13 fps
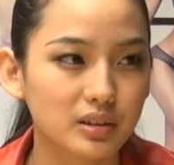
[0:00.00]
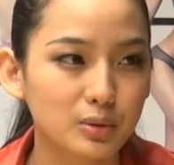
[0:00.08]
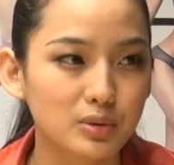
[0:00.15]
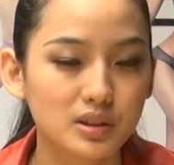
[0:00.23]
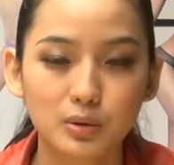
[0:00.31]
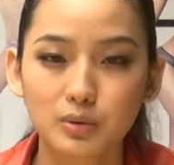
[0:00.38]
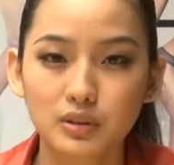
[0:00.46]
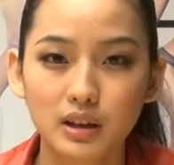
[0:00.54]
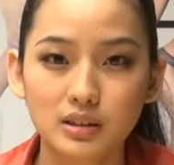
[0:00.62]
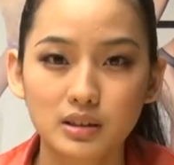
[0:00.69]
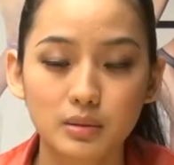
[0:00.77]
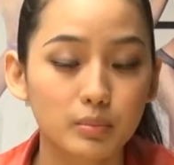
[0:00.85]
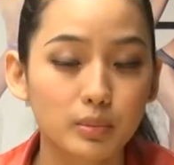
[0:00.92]
我教过男
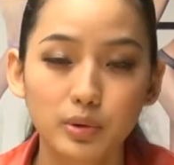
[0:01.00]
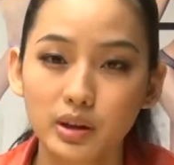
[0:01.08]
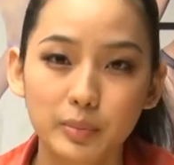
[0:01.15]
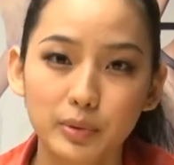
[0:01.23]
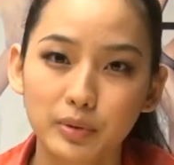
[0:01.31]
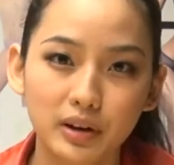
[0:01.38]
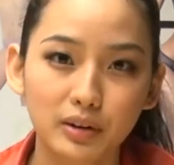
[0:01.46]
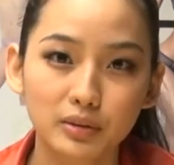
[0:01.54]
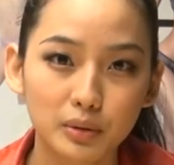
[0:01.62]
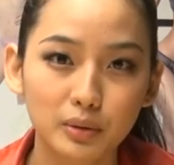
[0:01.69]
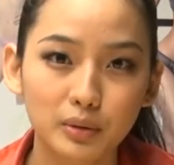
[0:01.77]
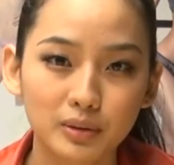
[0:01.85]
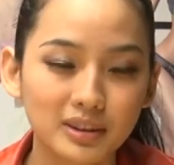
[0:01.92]
生，没有一个比我高的。
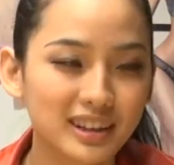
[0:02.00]
哦。